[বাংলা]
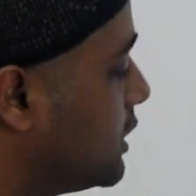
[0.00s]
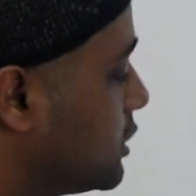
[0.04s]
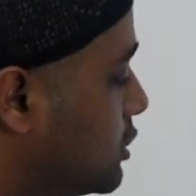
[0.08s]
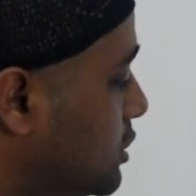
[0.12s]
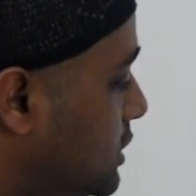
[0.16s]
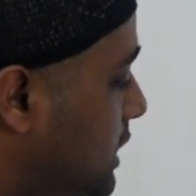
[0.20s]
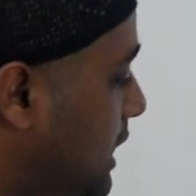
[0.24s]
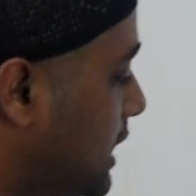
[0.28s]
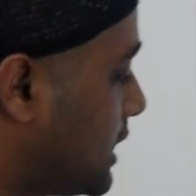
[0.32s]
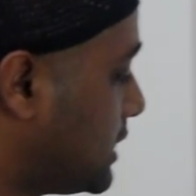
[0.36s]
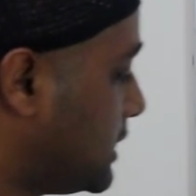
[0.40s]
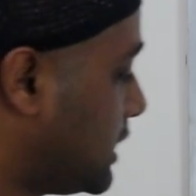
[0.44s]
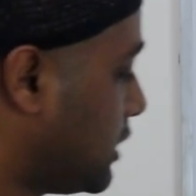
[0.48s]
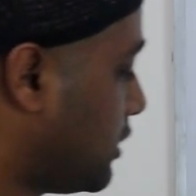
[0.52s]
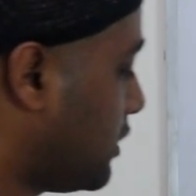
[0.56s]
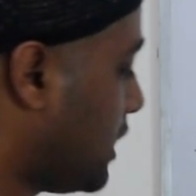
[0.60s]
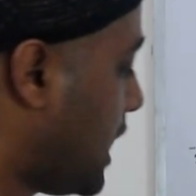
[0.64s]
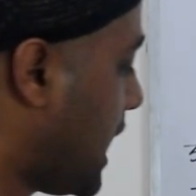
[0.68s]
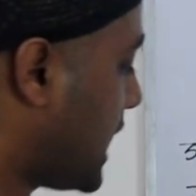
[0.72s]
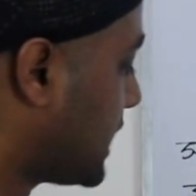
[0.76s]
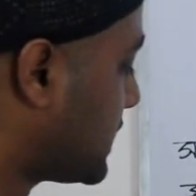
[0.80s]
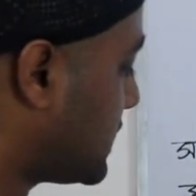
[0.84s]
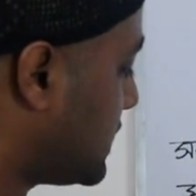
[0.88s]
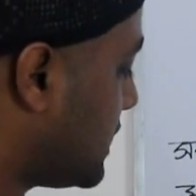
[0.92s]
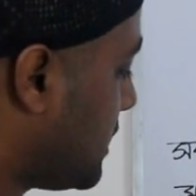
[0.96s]
তো দেখা দেখো
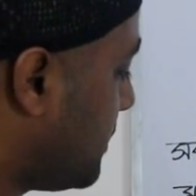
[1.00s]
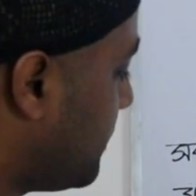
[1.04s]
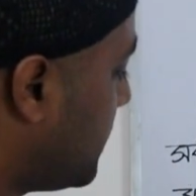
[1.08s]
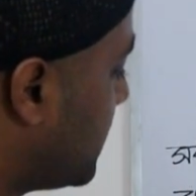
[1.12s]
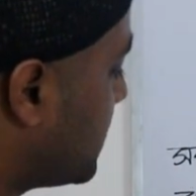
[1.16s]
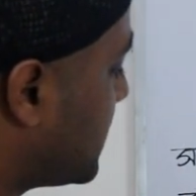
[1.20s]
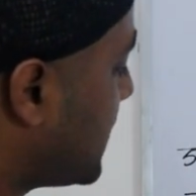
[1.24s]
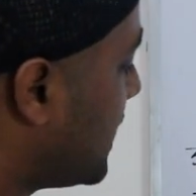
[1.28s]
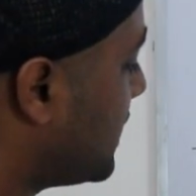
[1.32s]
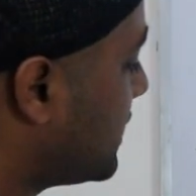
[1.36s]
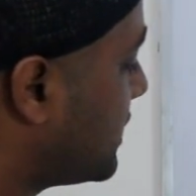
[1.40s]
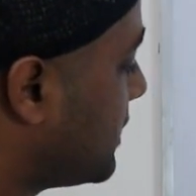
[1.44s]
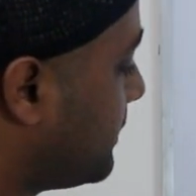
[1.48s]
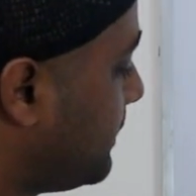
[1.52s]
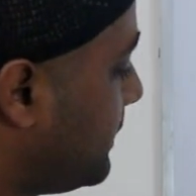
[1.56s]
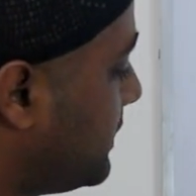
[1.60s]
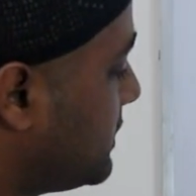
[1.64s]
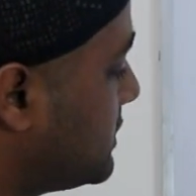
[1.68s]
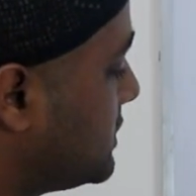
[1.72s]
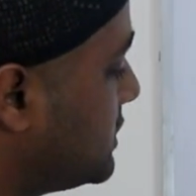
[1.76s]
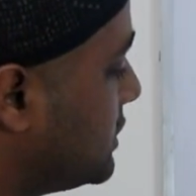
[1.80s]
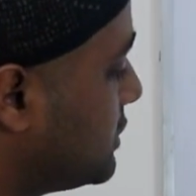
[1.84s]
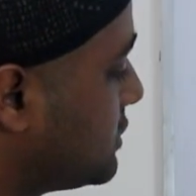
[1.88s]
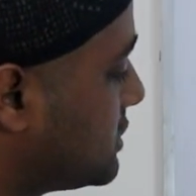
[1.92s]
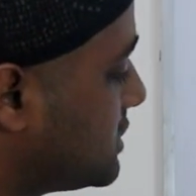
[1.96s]
একটা আমরা টানটা
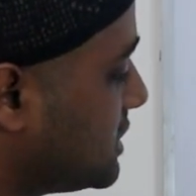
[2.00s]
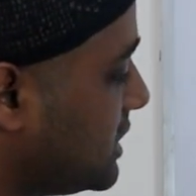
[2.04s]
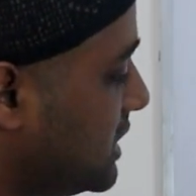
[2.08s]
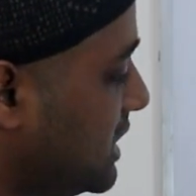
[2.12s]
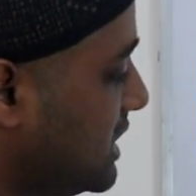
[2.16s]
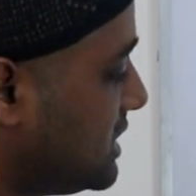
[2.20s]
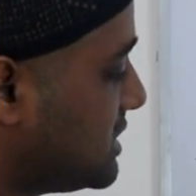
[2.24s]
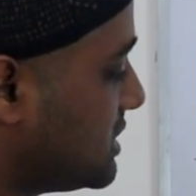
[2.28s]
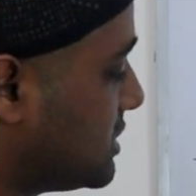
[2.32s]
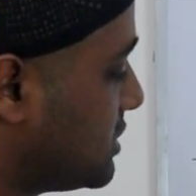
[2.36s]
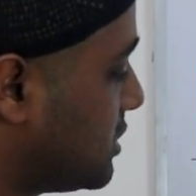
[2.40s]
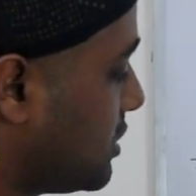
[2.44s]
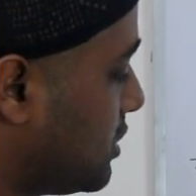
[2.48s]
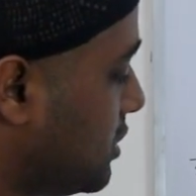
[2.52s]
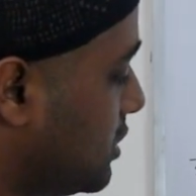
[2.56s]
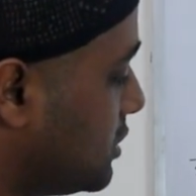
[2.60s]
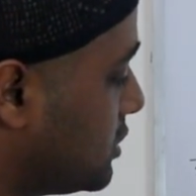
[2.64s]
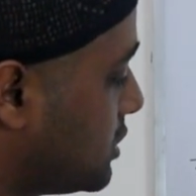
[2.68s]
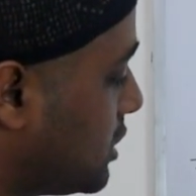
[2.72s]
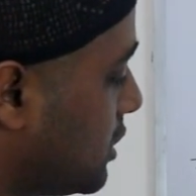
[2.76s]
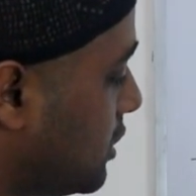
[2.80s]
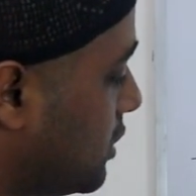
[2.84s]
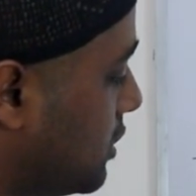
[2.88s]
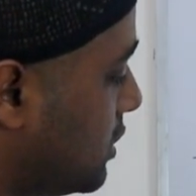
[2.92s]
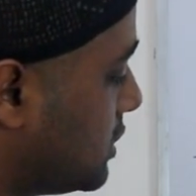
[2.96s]
পাচ্ছি হচ্ছে নিচে যখন
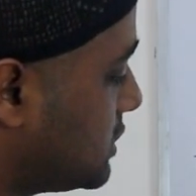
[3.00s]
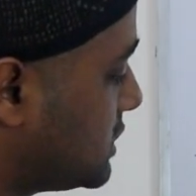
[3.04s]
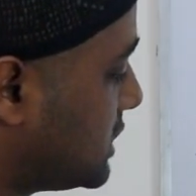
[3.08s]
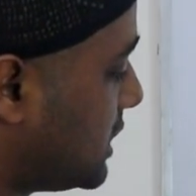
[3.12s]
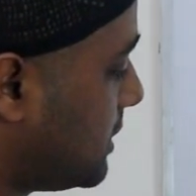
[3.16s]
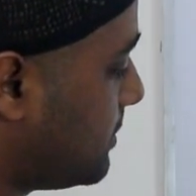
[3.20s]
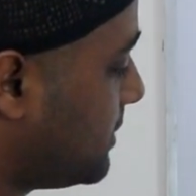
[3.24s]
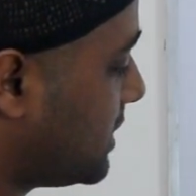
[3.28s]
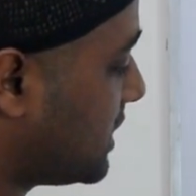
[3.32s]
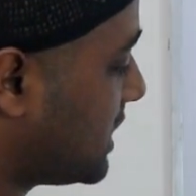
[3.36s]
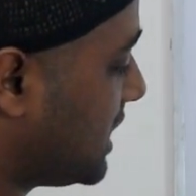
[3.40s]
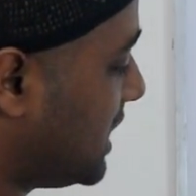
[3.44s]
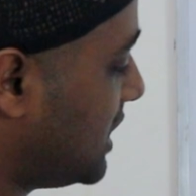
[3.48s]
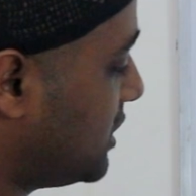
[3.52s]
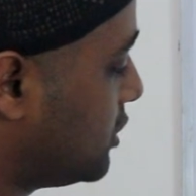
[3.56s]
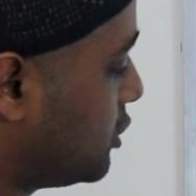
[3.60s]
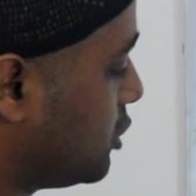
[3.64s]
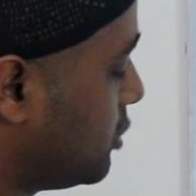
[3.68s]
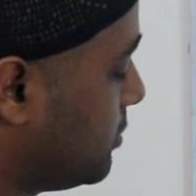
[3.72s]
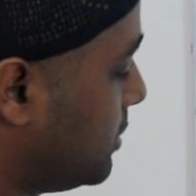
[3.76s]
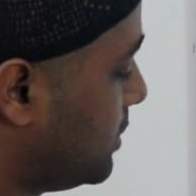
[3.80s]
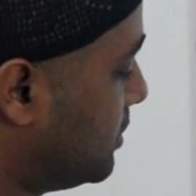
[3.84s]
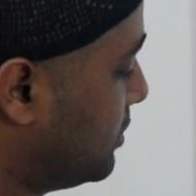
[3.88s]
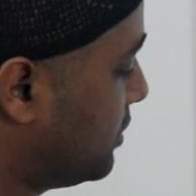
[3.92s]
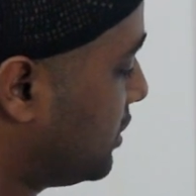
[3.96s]
তখন হচ্ছে আমরা কেন্দ্র
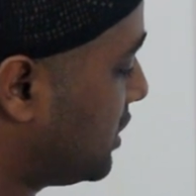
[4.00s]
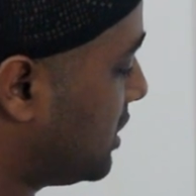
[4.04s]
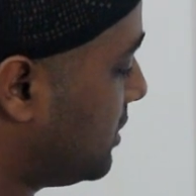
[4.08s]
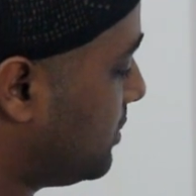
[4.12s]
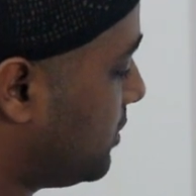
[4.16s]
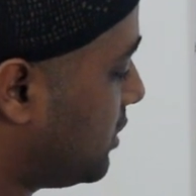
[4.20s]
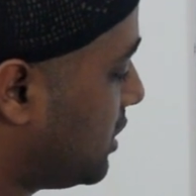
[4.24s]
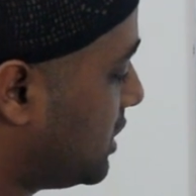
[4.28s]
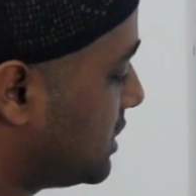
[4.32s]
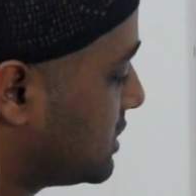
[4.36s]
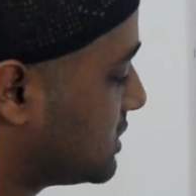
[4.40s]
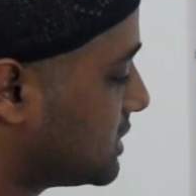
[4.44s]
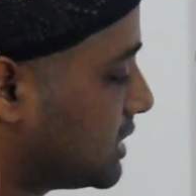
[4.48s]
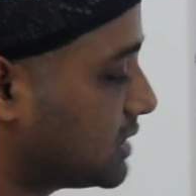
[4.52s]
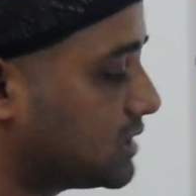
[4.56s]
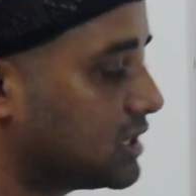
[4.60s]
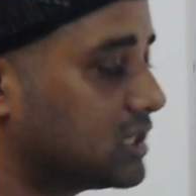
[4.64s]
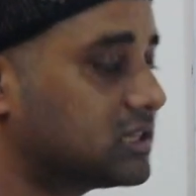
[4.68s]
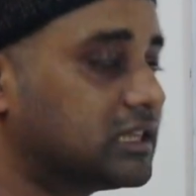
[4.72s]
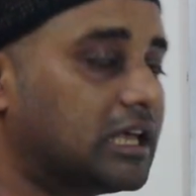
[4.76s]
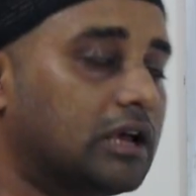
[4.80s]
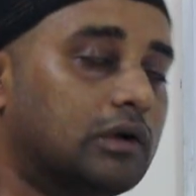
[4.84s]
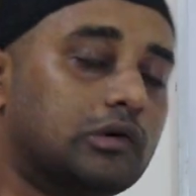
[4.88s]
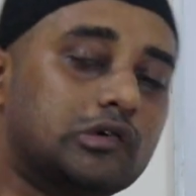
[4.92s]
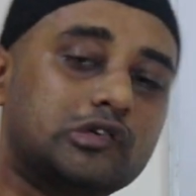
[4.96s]
বিমুখী বলের সাথে
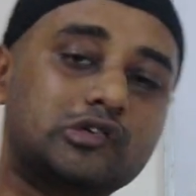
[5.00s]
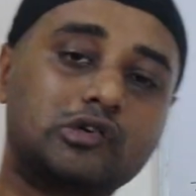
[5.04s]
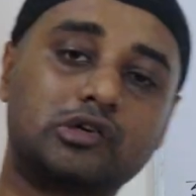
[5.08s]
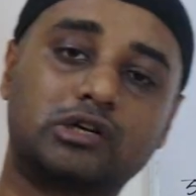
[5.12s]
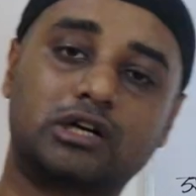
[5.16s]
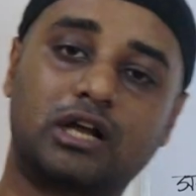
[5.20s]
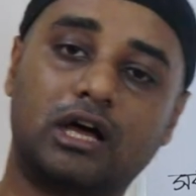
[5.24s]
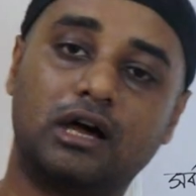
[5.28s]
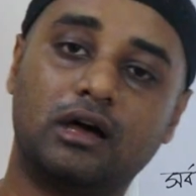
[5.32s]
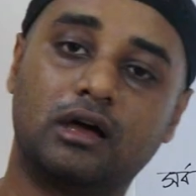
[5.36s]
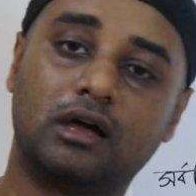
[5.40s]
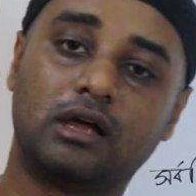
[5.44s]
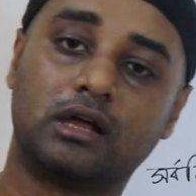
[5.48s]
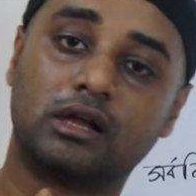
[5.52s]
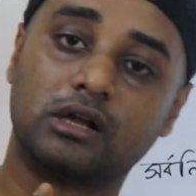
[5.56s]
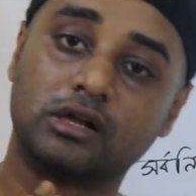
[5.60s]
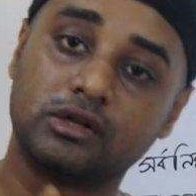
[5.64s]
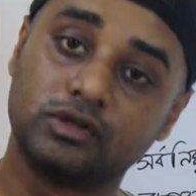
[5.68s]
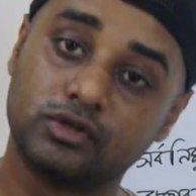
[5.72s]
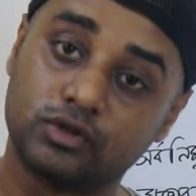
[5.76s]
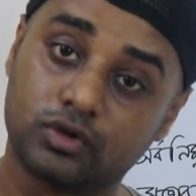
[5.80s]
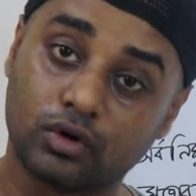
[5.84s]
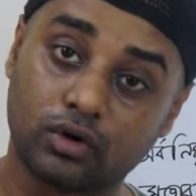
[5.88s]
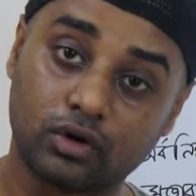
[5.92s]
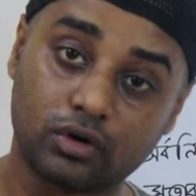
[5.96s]
তার ওজনটা
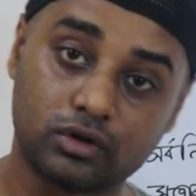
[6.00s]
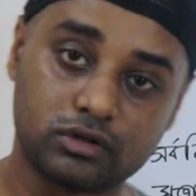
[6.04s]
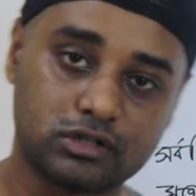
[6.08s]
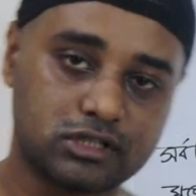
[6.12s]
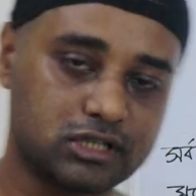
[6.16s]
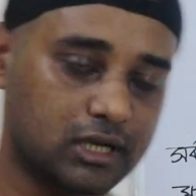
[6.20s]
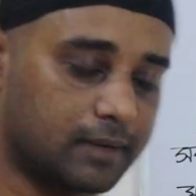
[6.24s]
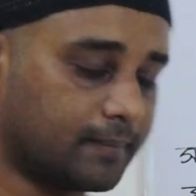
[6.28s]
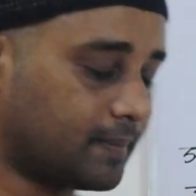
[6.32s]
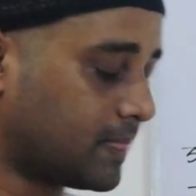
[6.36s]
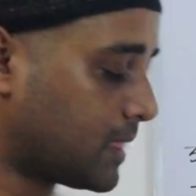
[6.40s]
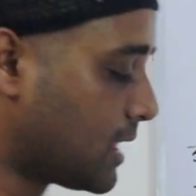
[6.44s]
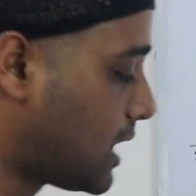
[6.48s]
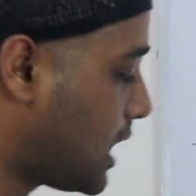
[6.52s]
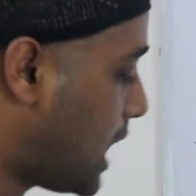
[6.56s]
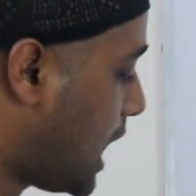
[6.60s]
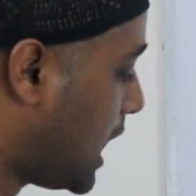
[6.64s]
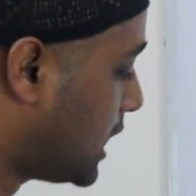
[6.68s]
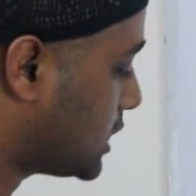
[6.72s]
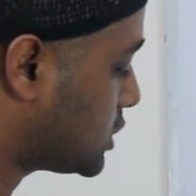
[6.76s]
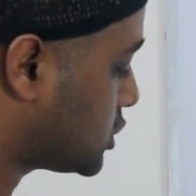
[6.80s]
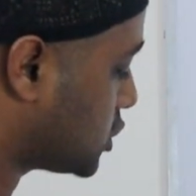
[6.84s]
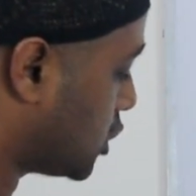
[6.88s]
যোগ হচ্ছে আর